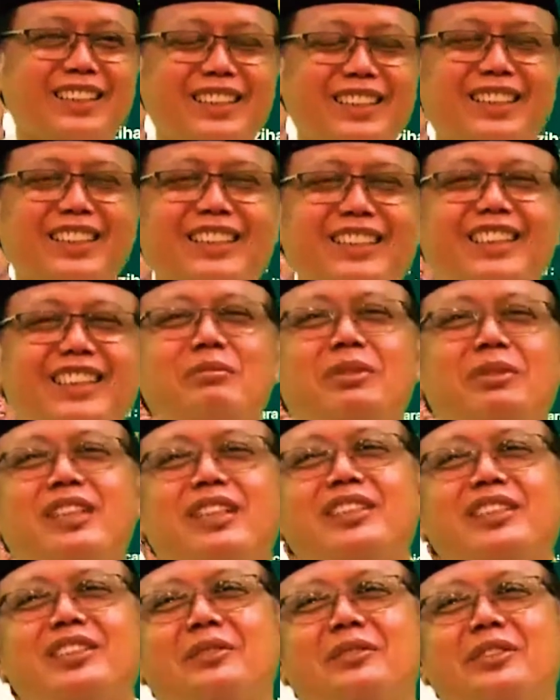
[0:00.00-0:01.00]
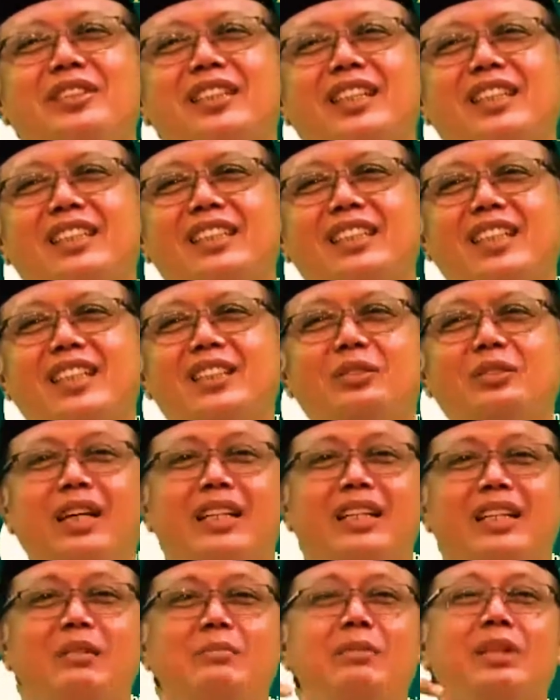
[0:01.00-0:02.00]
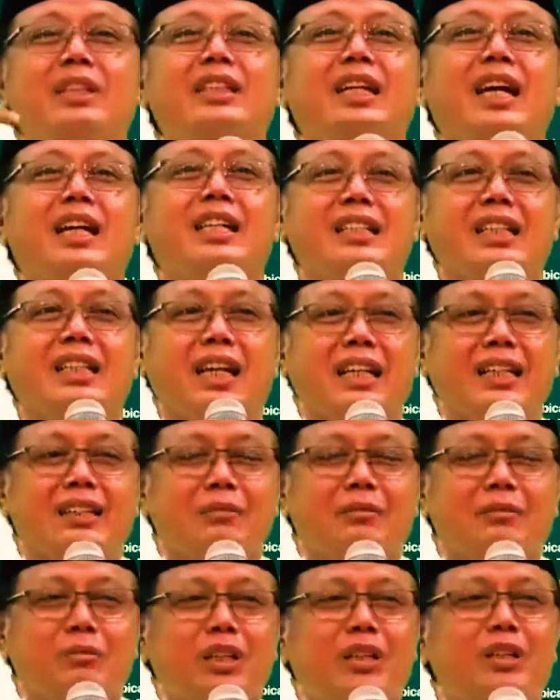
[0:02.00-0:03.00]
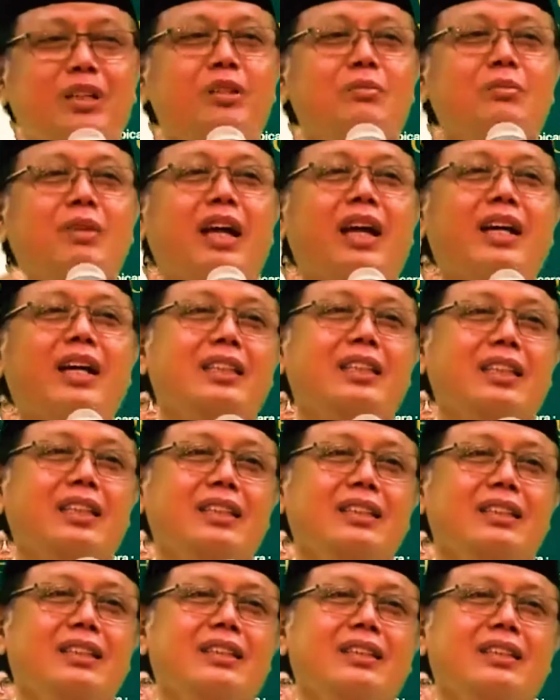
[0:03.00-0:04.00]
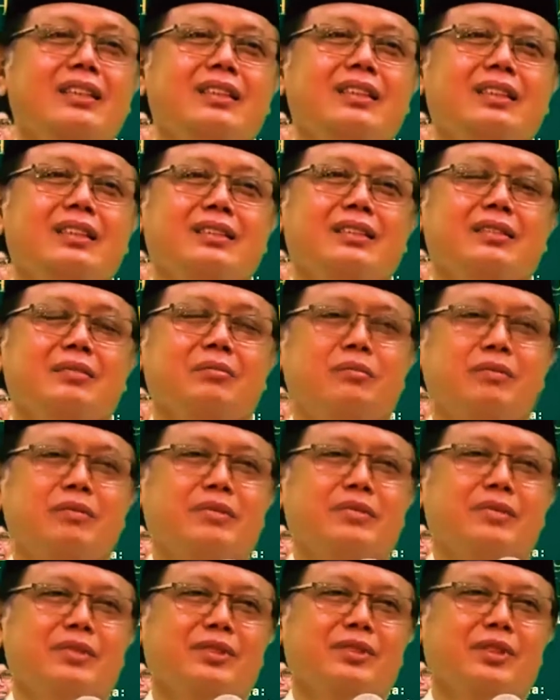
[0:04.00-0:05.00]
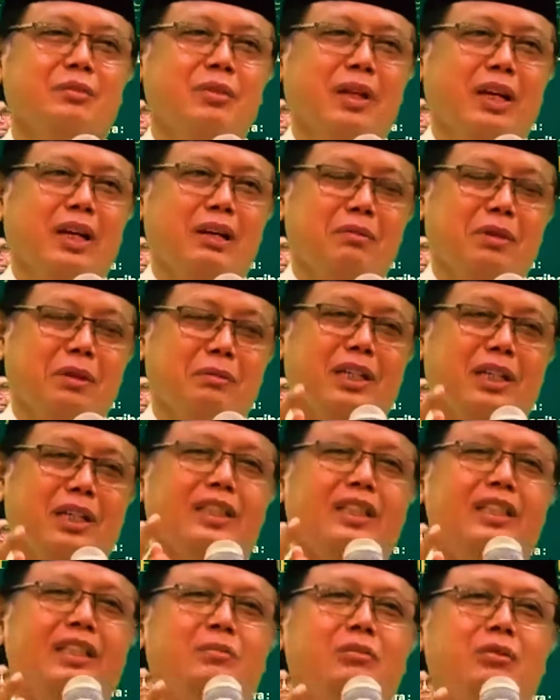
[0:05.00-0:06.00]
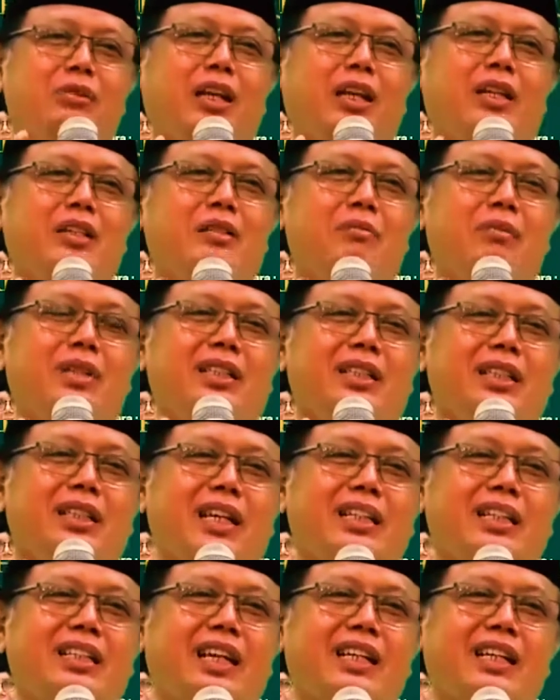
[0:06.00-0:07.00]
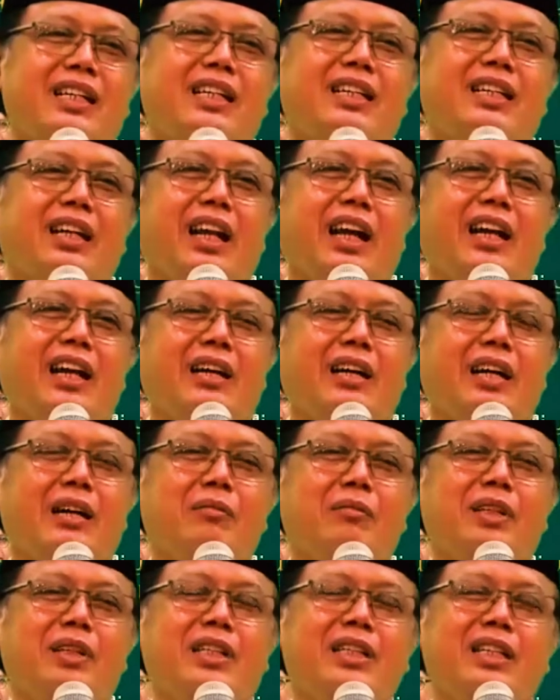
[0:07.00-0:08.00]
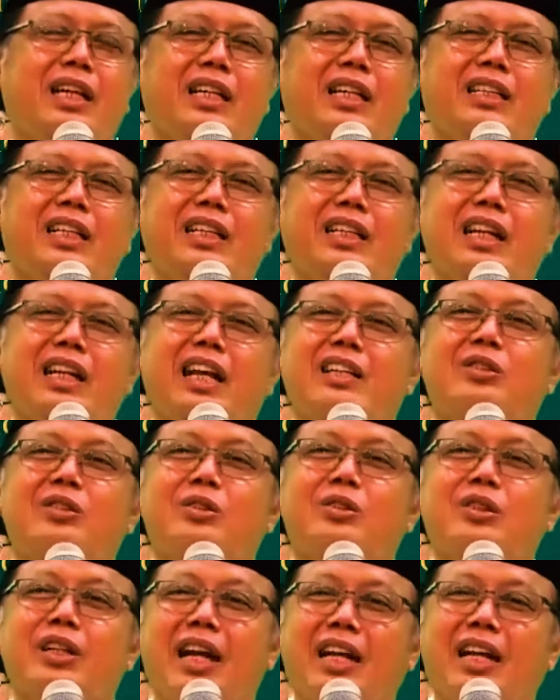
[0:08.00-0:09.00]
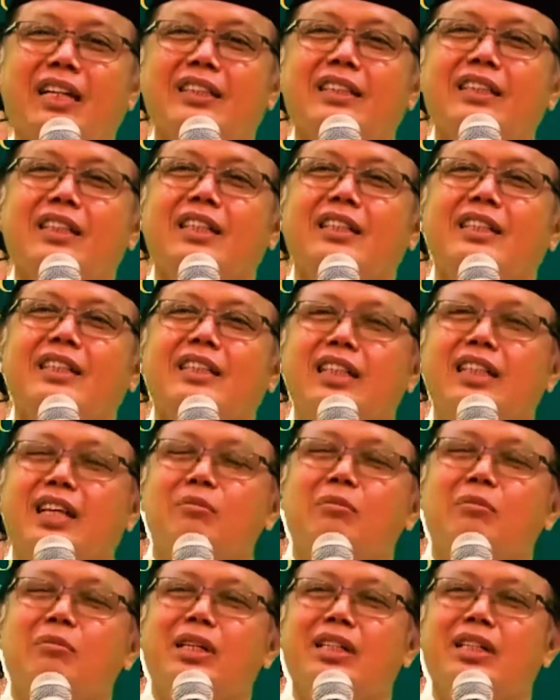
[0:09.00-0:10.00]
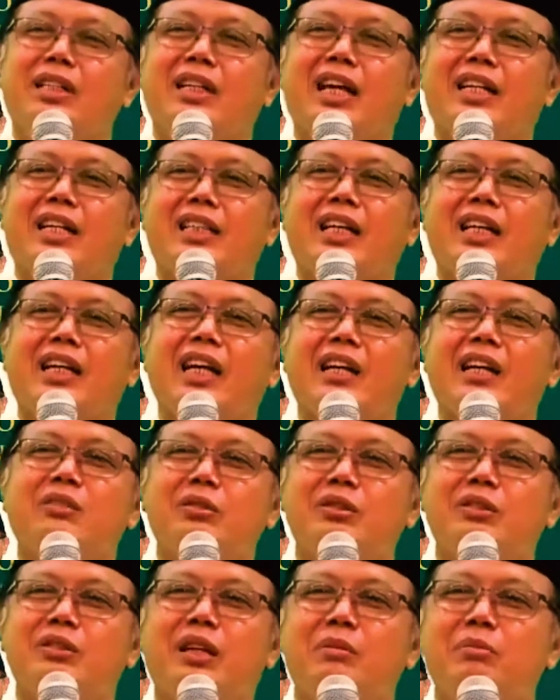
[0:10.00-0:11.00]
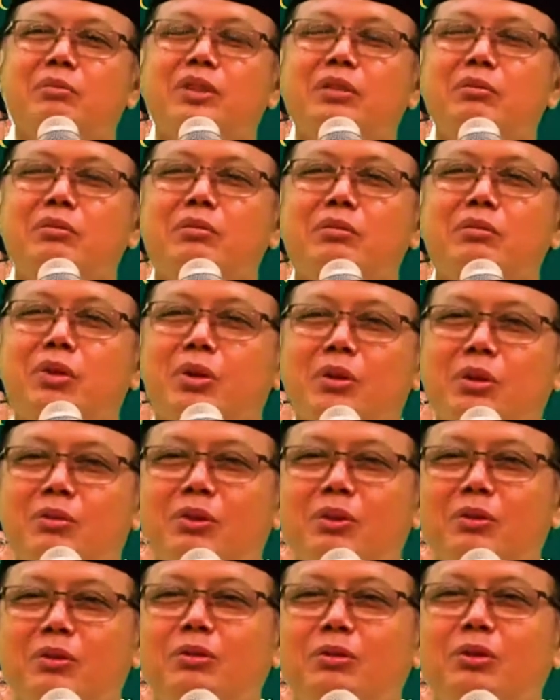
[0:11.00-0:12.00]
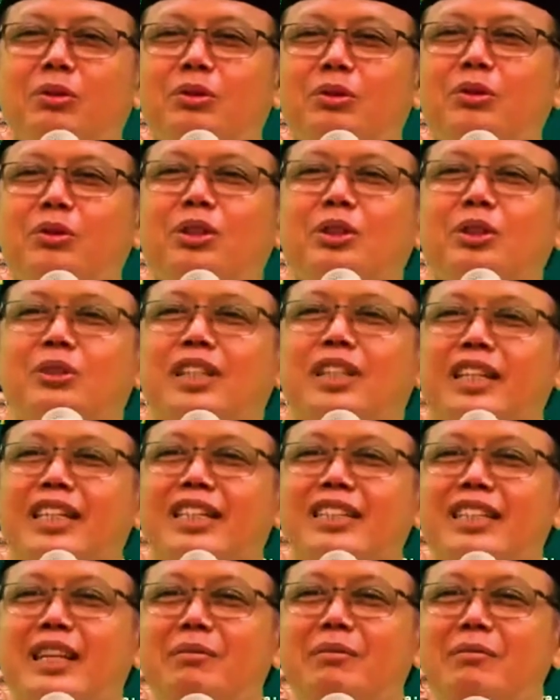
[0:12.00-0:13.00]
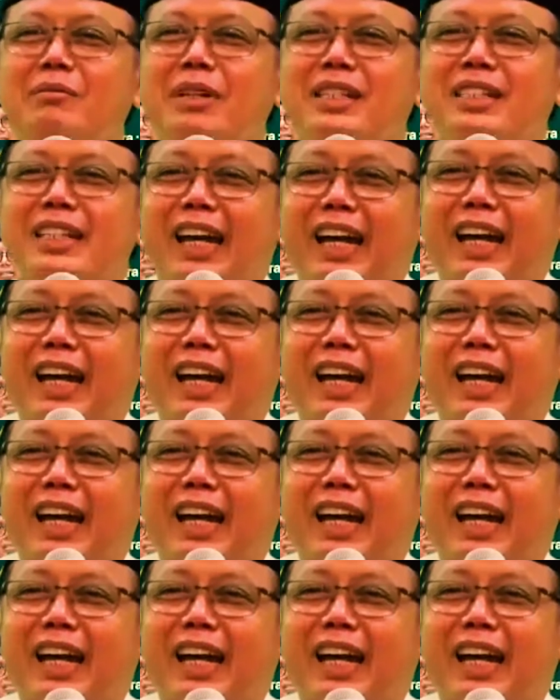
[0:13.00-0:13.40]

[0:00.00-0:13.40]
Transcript: Kan begitu sekali. Itu karena mendengarkan. Belum lagi Coba Bapak dan Ibu kalau mendengarkan eh, mendengarkan Al-Qur'an dengan mendengarkan lagunya Bimbo, wudhu itu jane sama apa enggak?